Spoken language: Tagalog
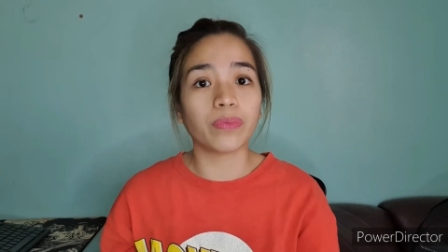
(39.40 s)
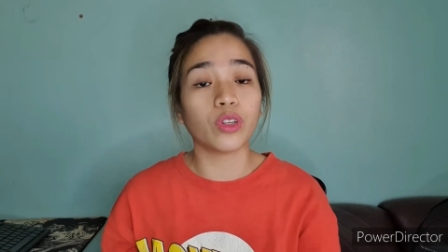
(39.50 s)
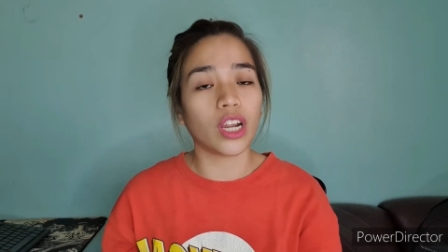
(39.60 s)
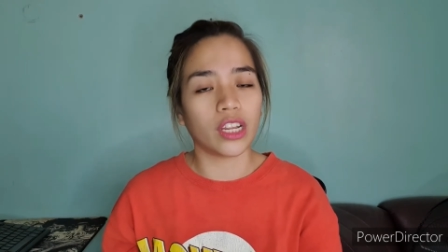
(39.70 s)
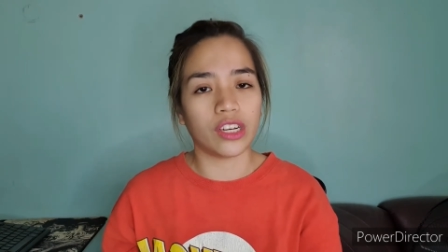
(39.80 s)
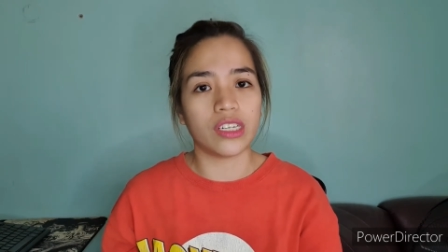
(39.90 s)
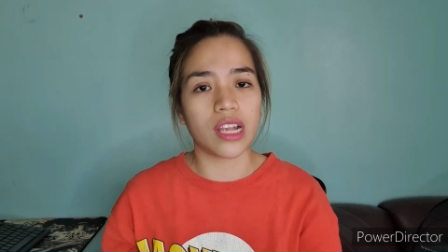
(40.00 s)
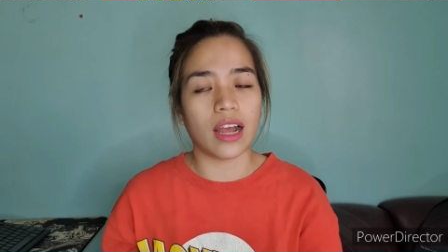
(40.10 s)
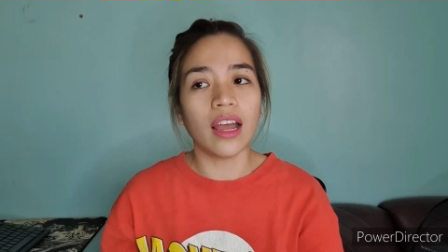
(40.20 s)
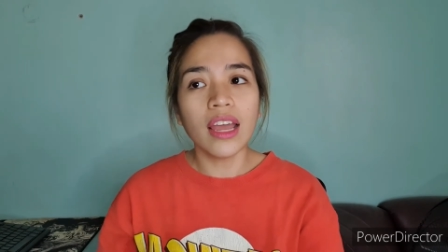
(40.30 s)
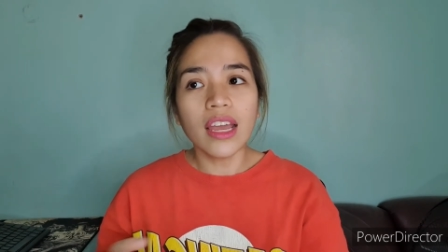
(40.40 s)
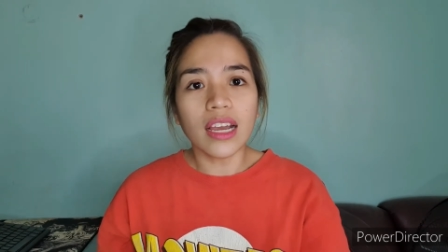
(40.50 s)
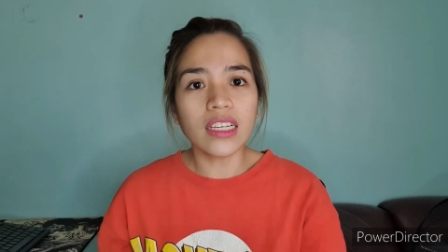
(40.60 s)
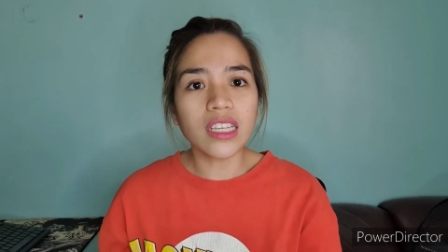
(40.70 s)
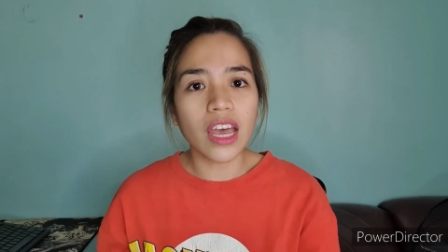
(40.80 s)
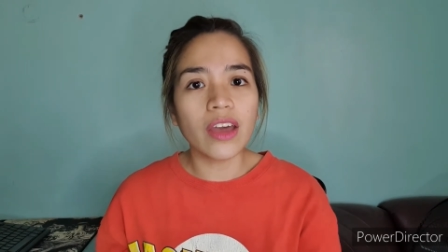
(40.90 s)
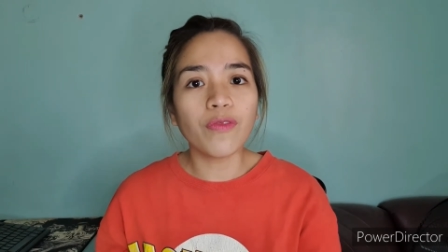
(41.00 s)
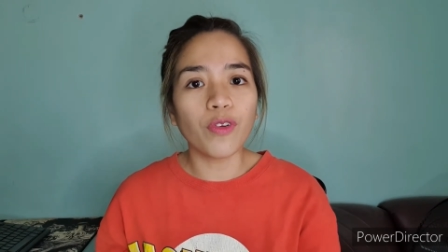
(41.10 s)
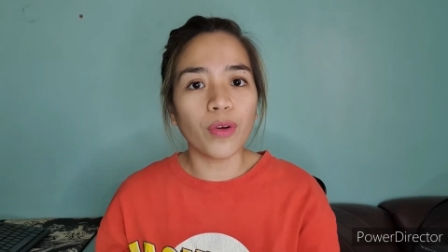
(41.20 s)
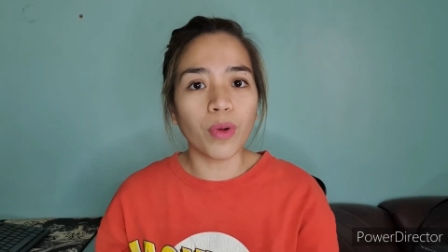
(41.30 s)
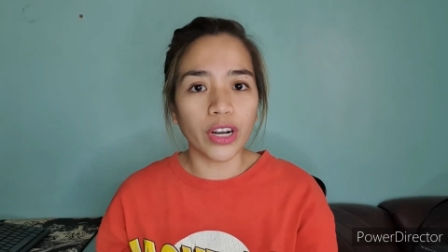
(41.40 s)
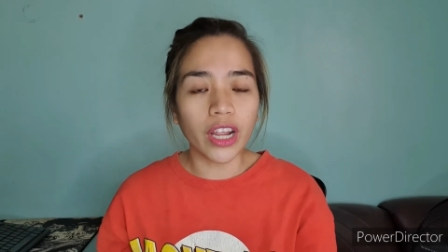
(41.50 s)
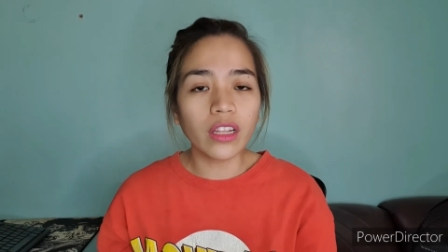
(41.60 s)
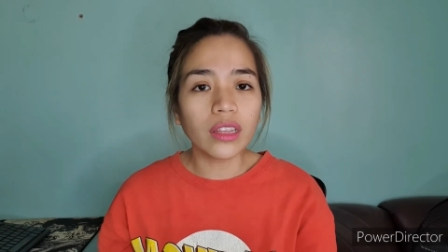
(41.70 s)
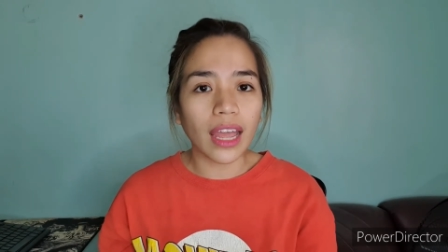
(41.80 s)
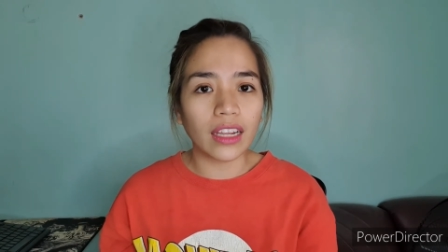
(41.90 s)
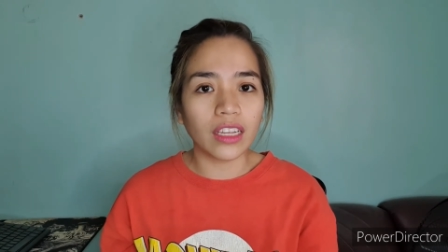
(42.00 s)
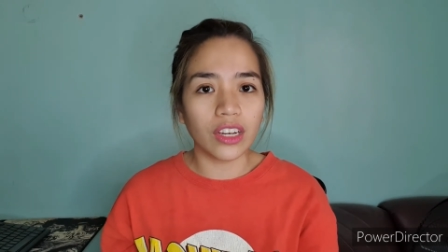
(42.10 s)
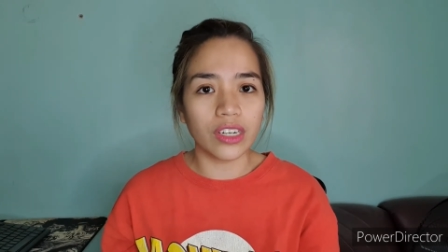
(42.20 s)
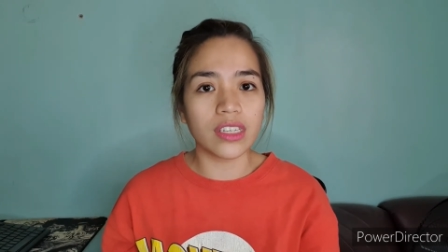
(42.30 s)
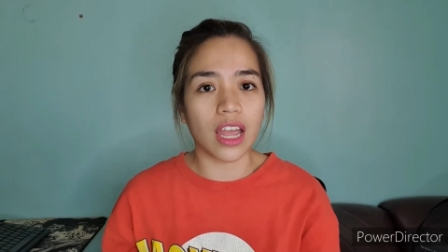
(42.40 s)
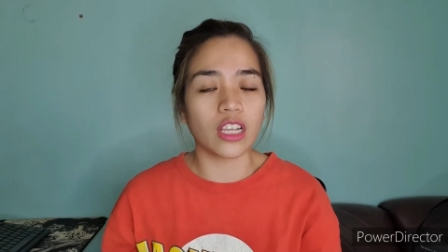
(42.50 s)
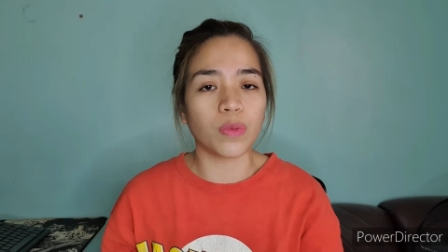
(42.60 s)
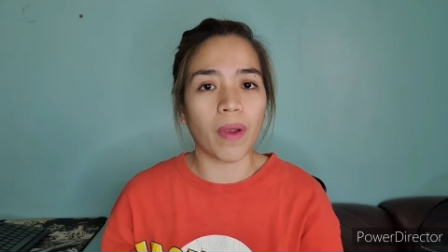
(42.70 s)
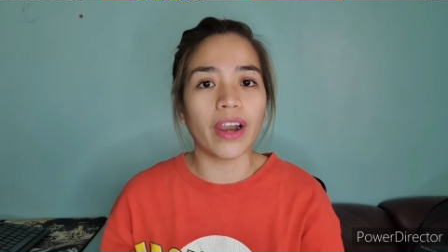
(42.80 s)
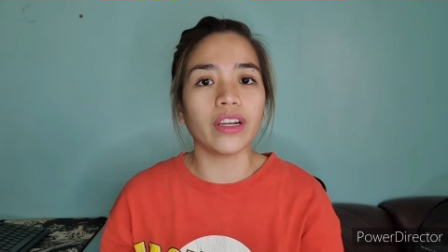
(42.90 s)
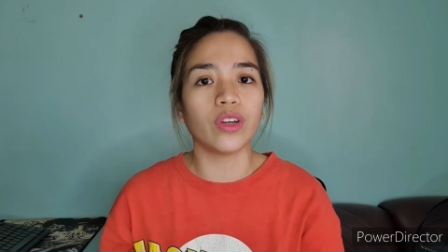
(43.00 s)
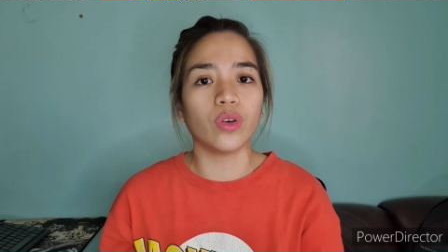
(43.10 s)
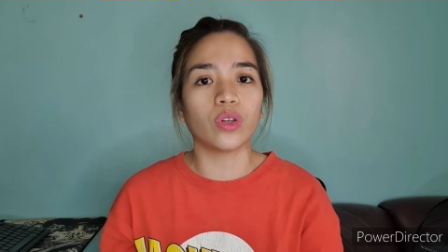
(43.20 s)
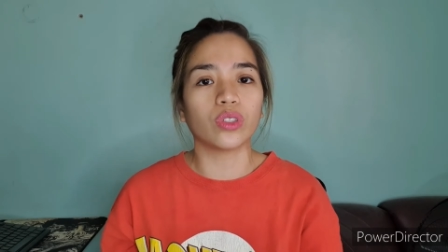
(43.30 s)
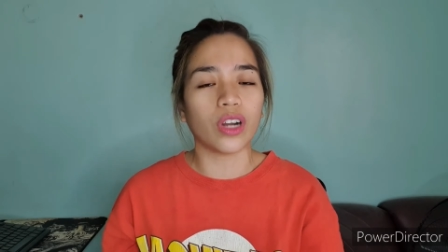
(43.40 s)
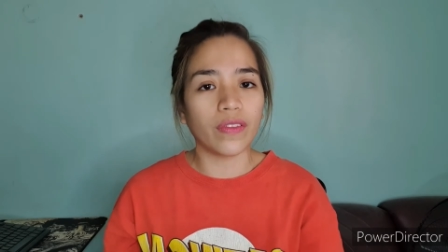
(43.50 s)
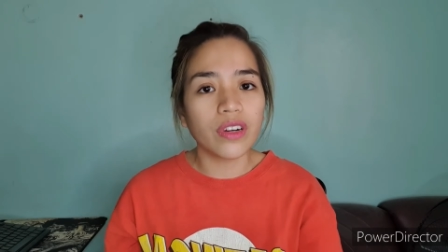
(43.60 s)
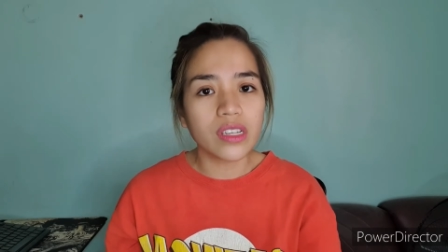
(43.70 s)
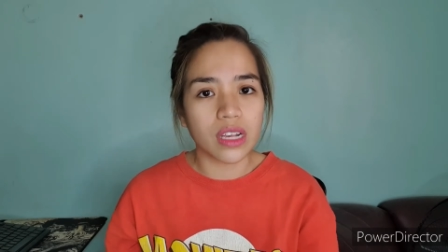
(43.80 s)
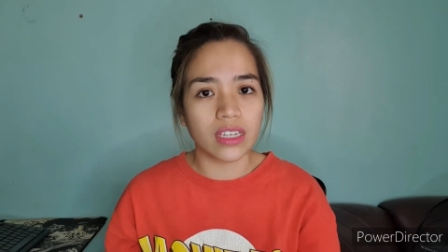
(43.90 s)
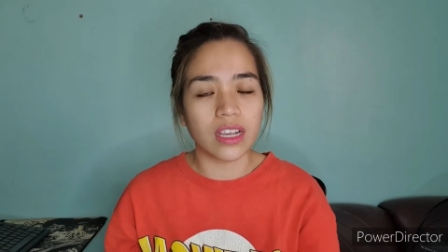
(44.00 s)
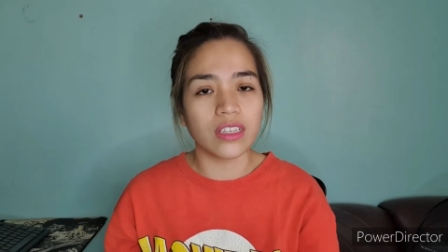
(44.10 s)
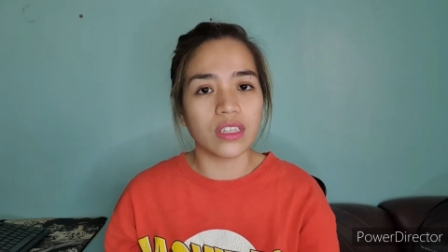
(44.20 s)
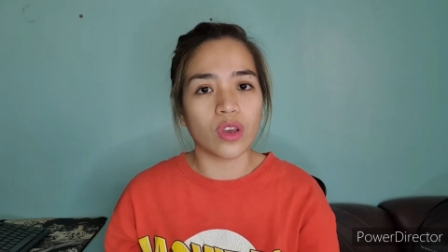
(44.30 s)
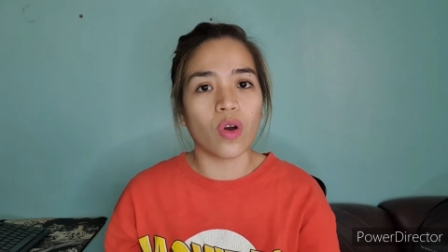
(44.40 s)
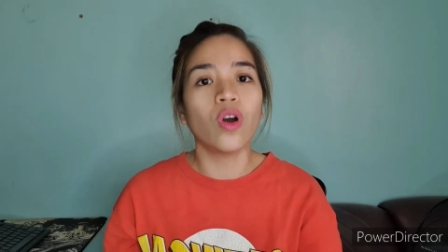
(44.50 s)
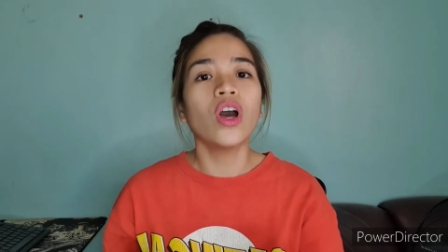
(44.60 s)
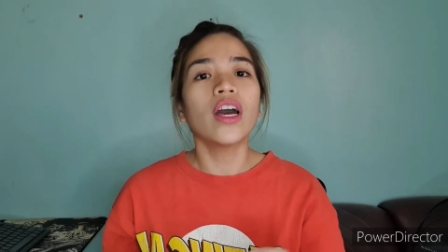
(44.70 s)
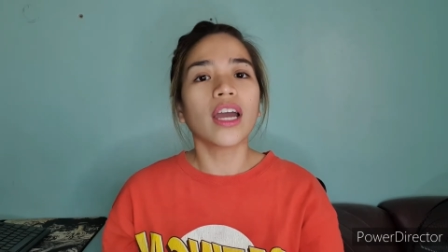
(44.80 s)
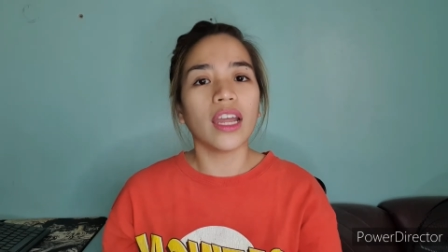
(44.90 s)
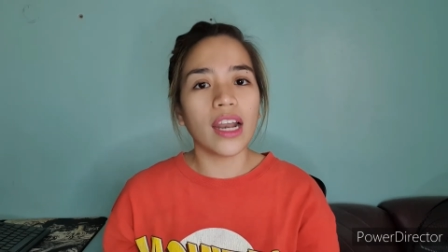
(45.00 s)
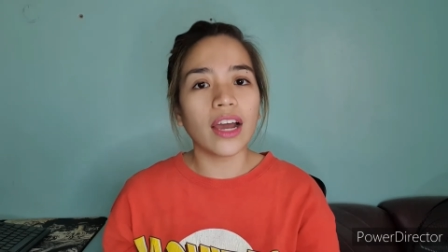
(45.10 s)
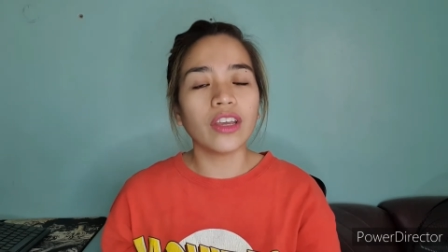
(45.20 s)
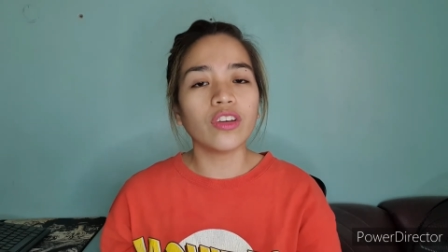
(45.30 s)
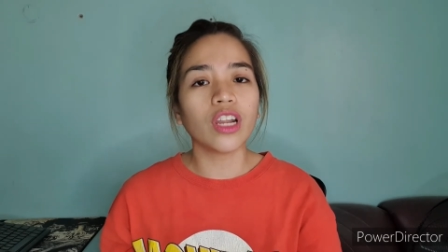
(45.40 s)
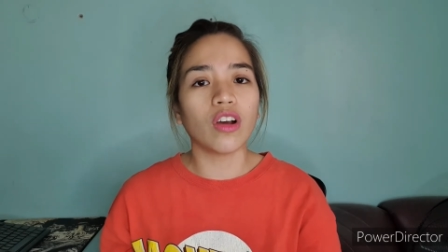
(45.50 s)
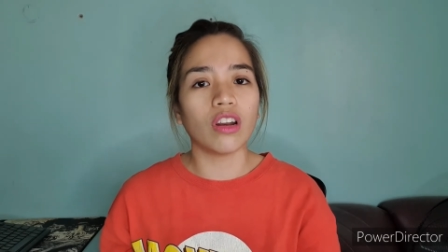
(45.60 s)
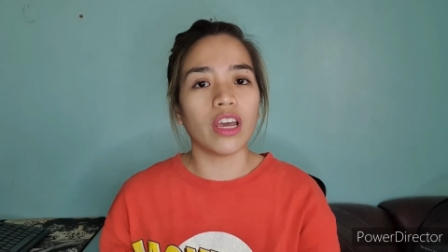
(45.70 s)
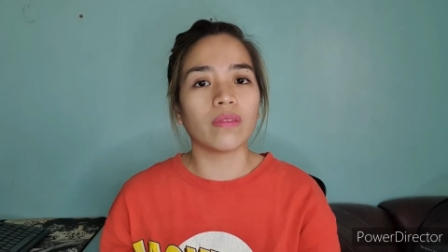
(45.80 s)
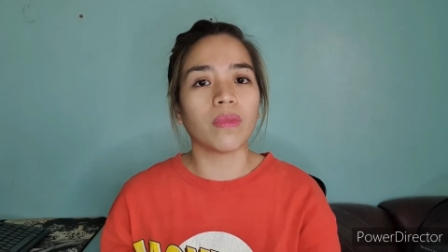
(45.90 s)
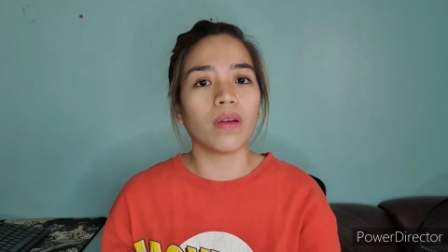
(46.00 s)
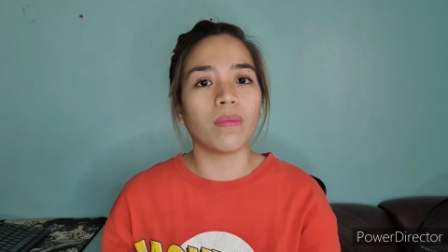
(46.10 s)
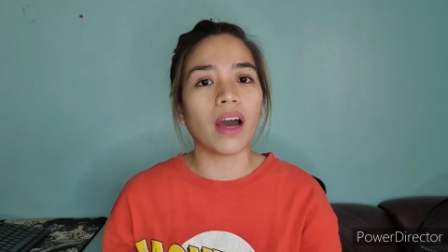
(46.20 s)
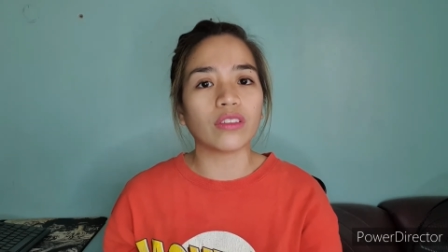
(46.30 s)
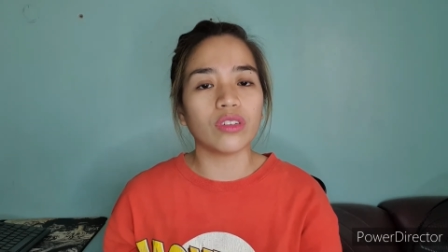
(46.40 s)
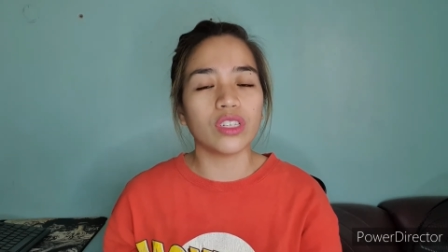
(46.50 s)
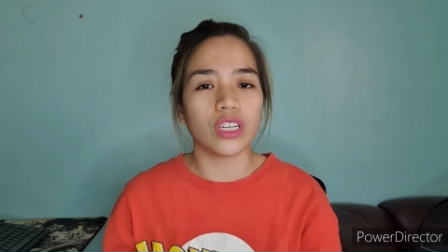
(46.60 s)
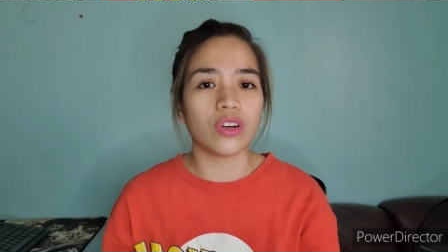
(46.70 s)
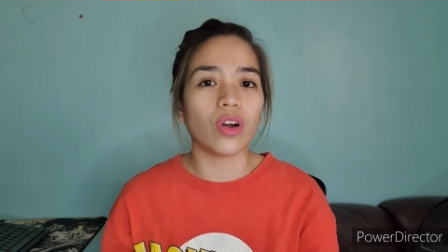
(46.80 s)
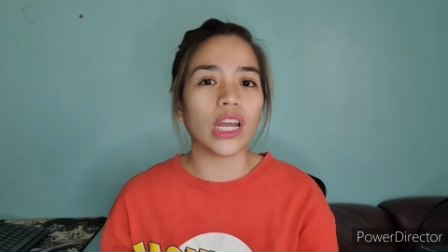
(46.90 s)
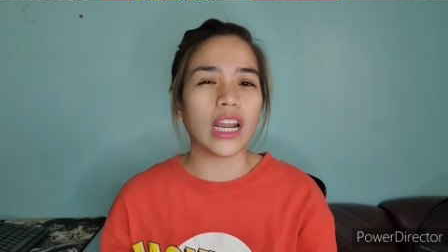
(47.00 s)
Up to 9 years lang. Kasi for more than 10 years na expired yung driver's license nyo, kailangan nyo na ulit mag-back to zero.